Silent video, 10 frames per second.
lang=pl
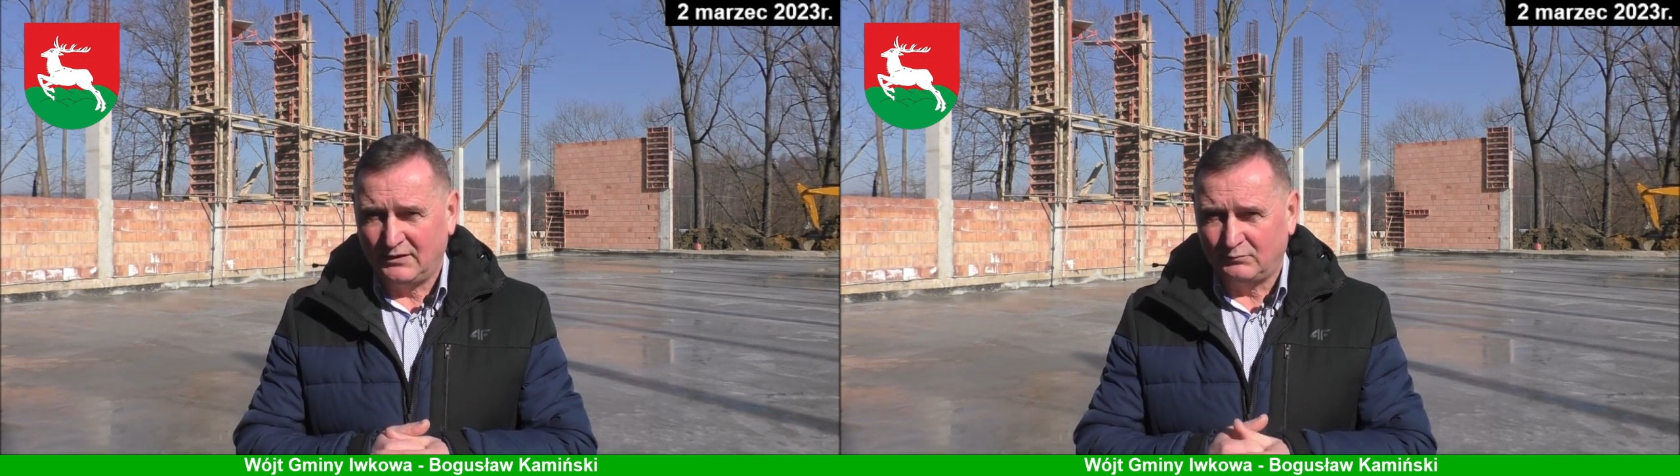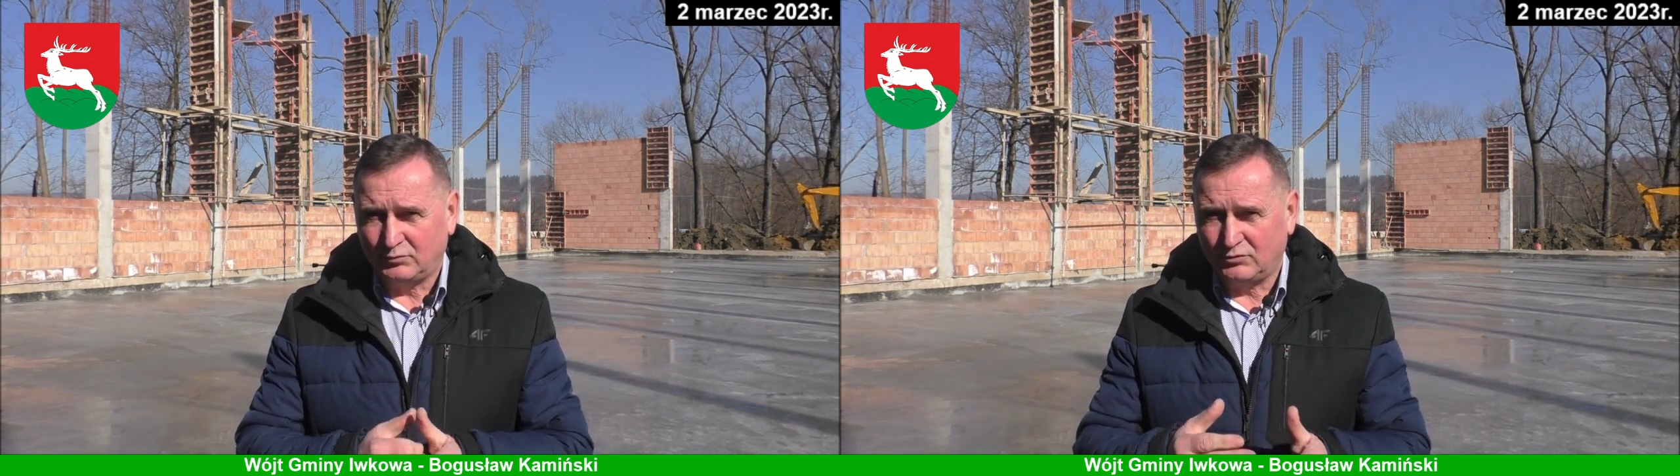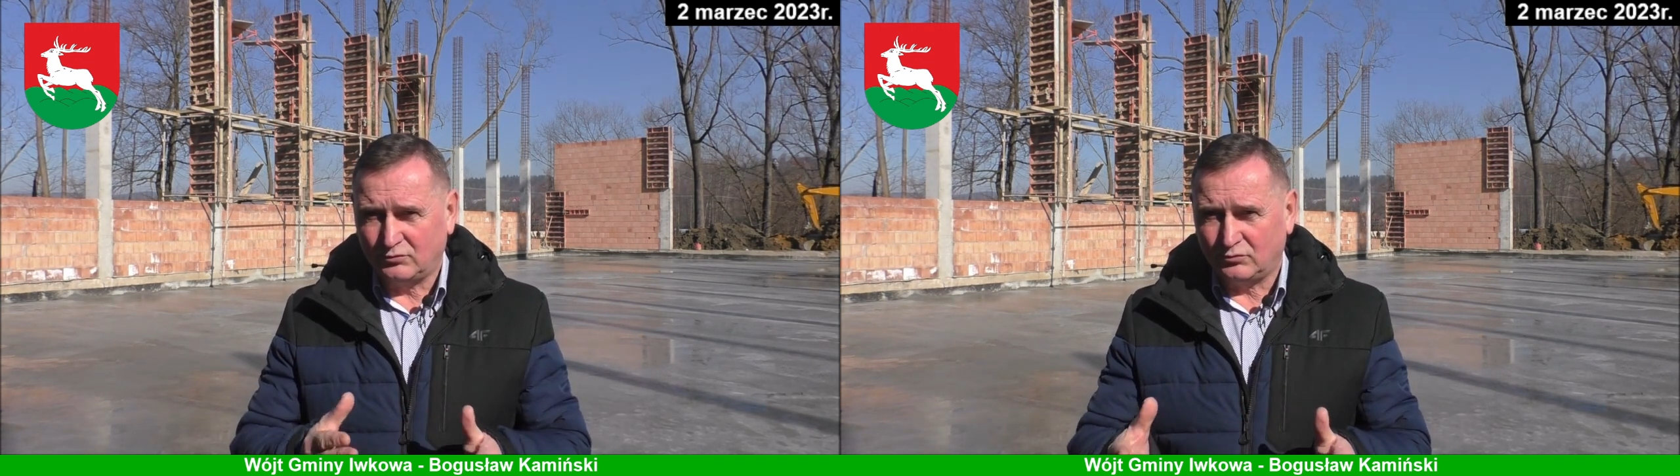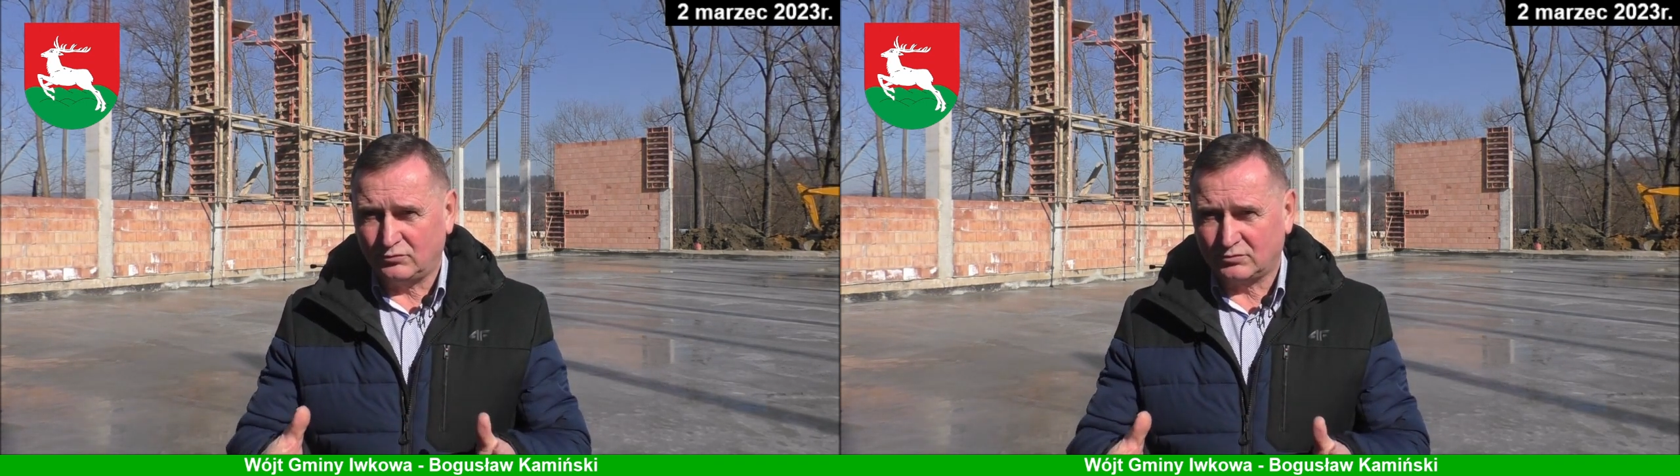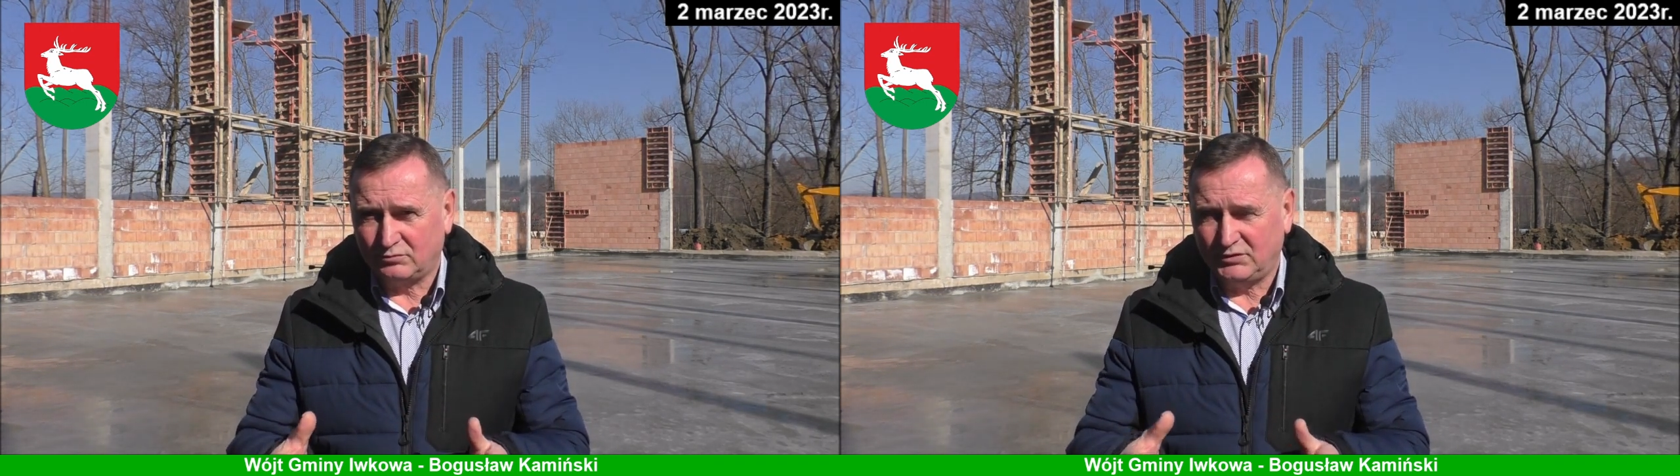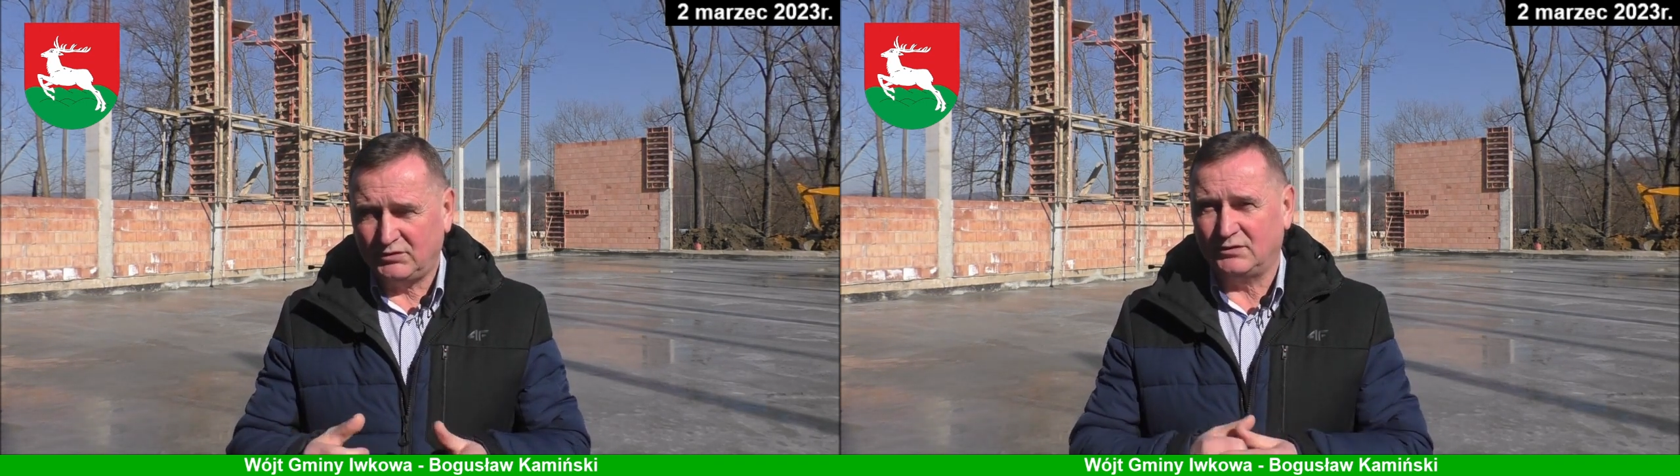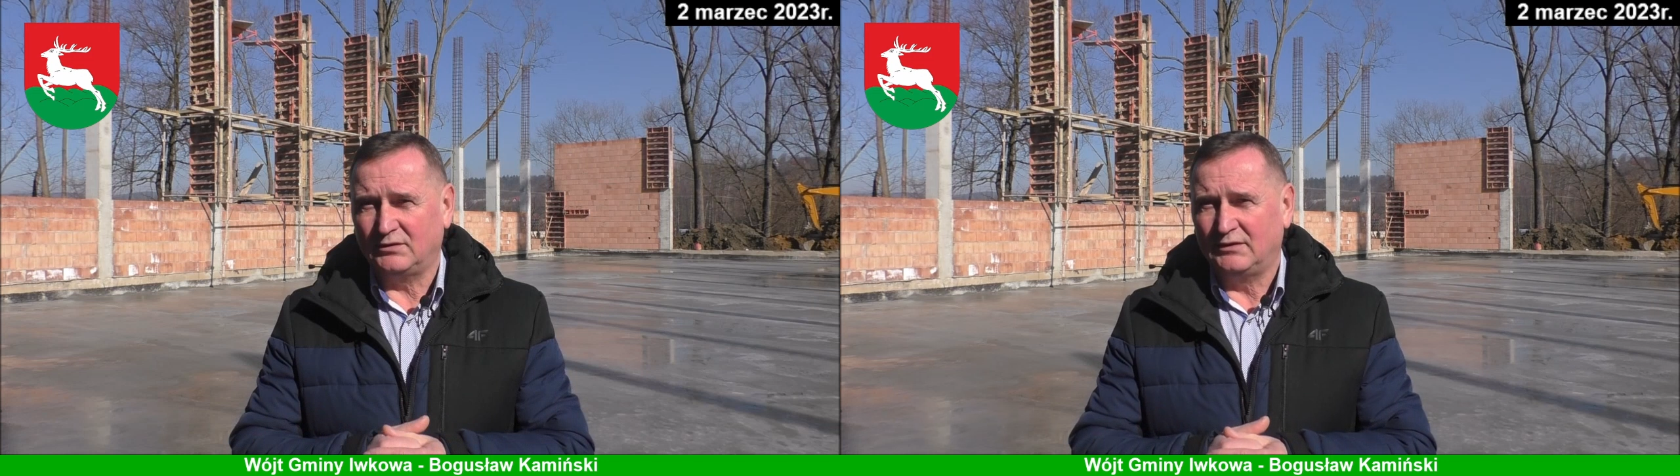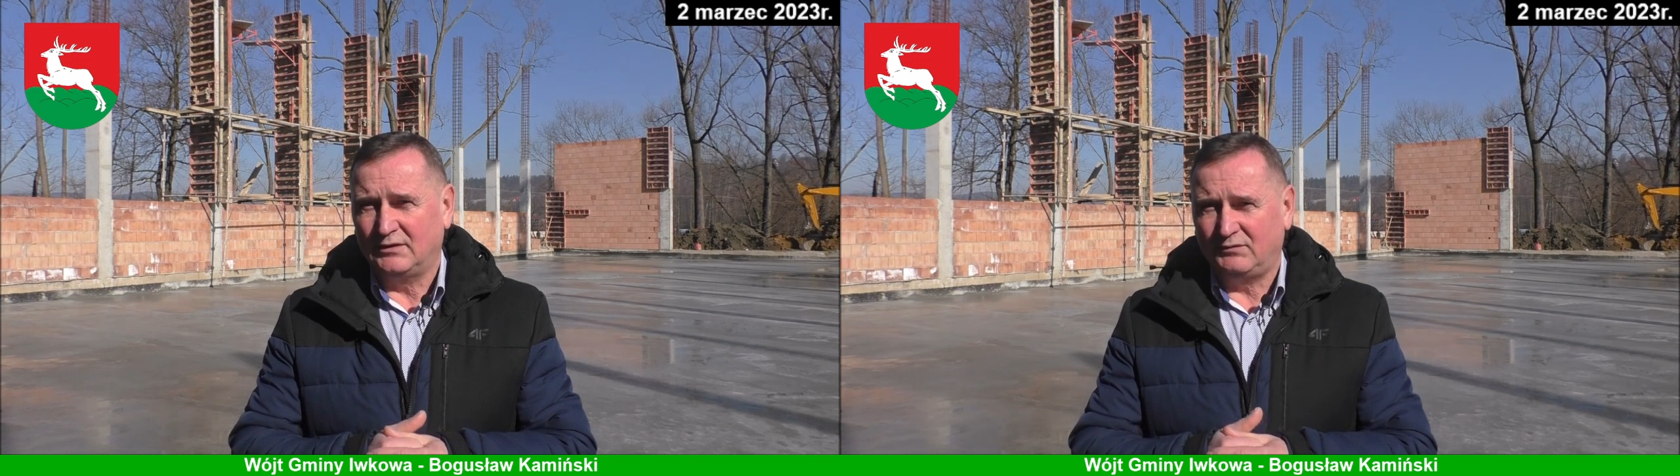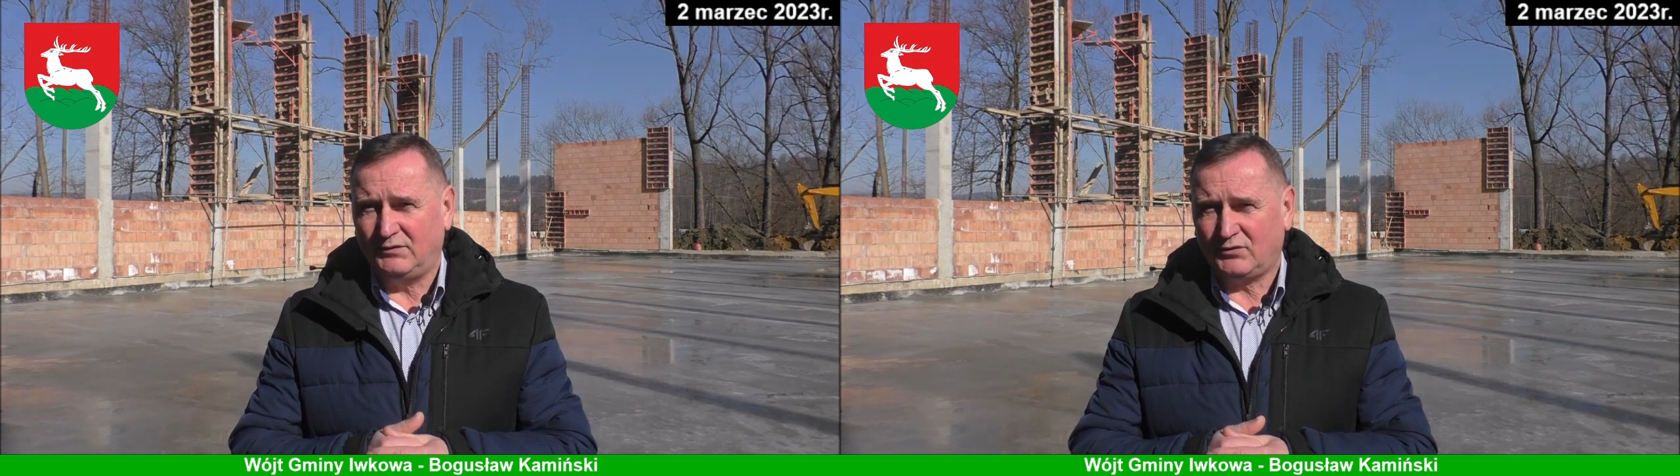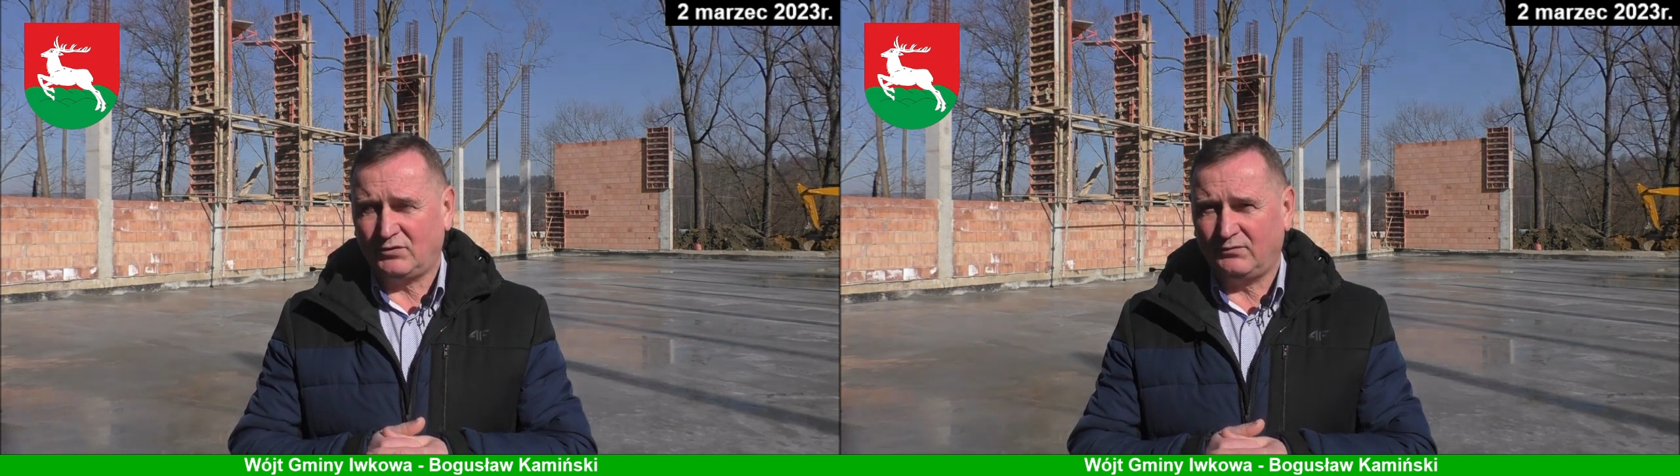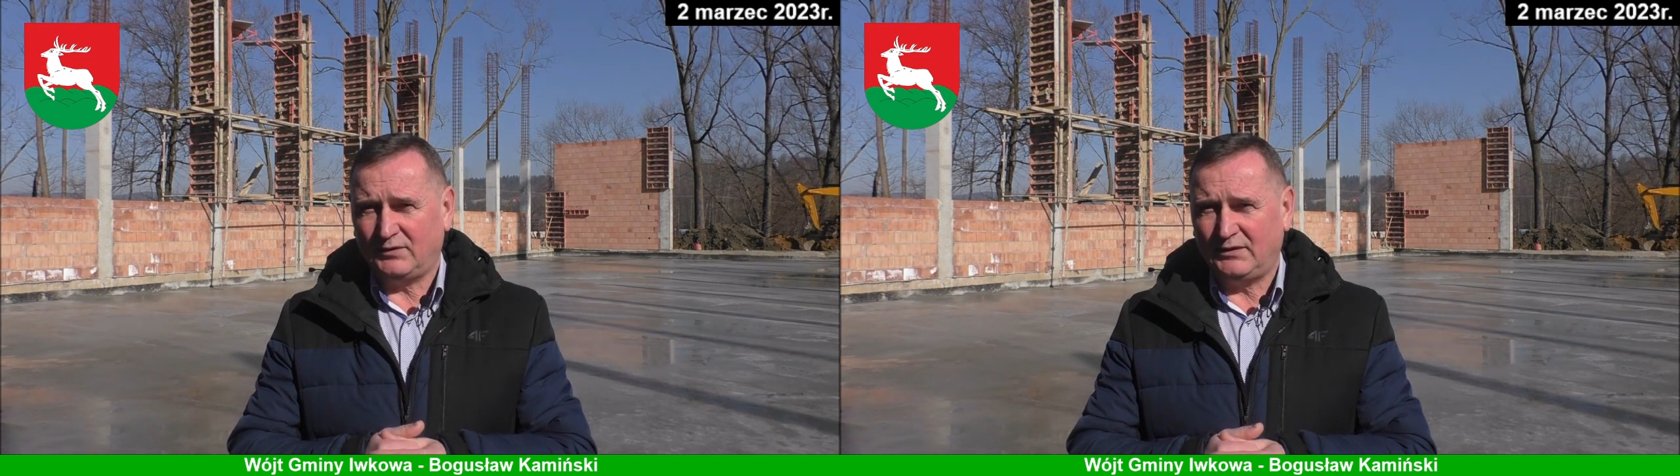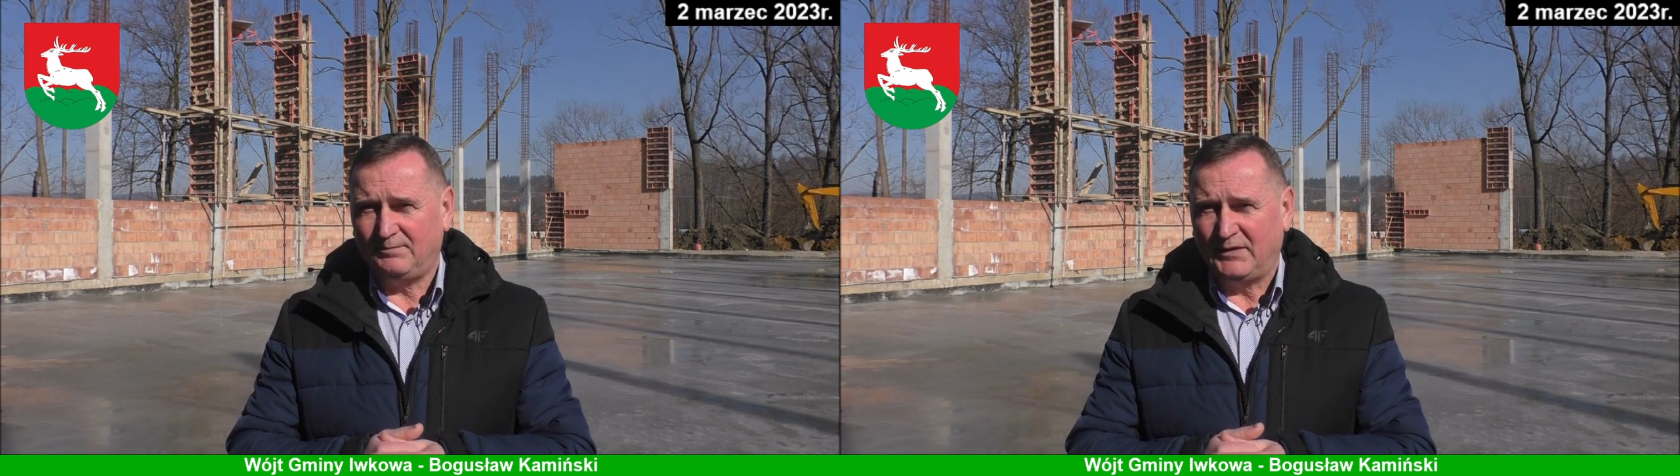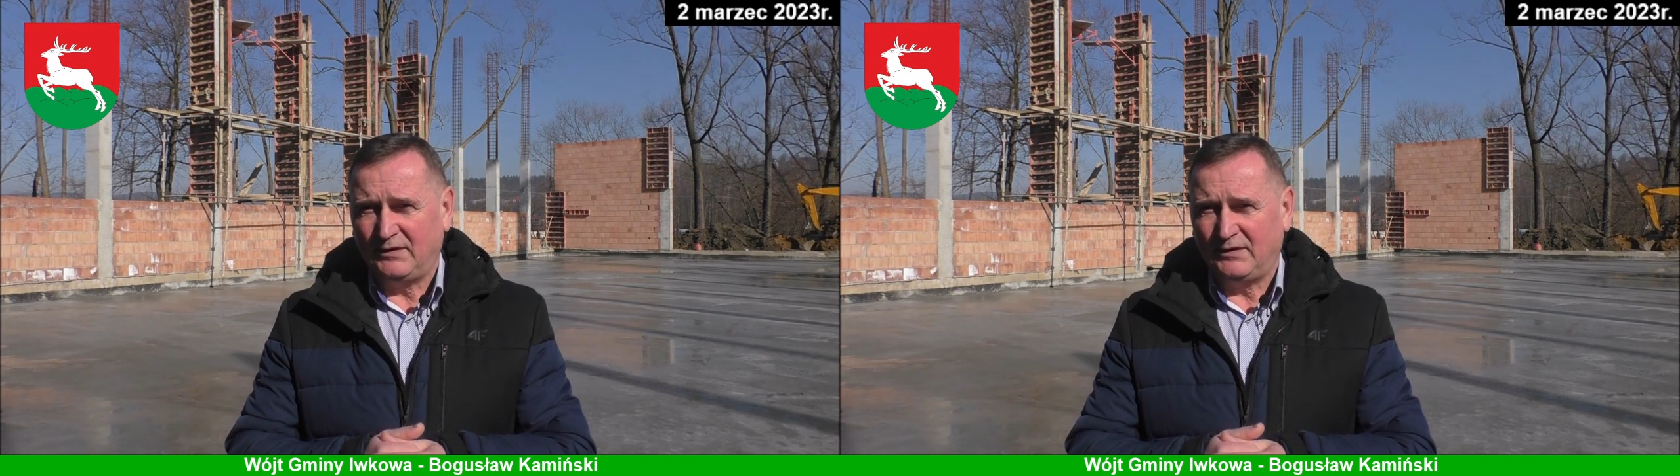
w budynku gminy Wiwkowej